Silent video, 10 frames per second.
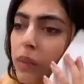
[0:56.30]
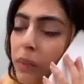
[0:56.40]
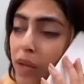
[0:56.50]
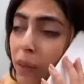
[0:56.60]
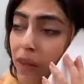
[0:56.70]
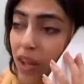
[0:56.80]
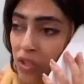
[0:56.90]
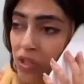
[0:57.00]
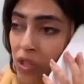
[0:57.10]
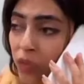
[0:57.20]
पर आप
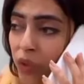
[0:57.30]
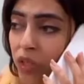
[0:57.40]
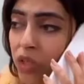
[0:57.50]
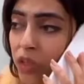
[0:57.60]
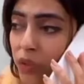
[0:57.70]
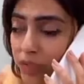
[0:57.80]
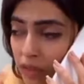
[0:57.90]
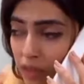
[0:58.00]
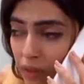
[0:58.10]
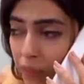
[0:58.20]
लंच क्यों नहीं करते हो ऐसे
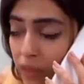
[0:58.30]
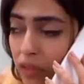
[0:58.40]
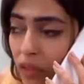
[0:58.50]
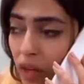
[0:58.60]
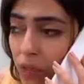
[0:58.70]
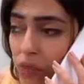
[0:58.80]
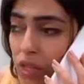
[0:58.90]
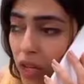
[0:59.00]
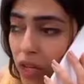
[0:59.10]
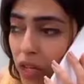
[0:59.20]
तबीयत खराब हो
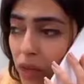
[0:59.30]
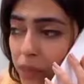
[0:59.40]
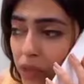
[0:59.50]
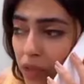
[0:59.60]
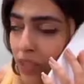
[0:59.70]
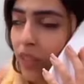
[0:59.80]
जाएगी आपकी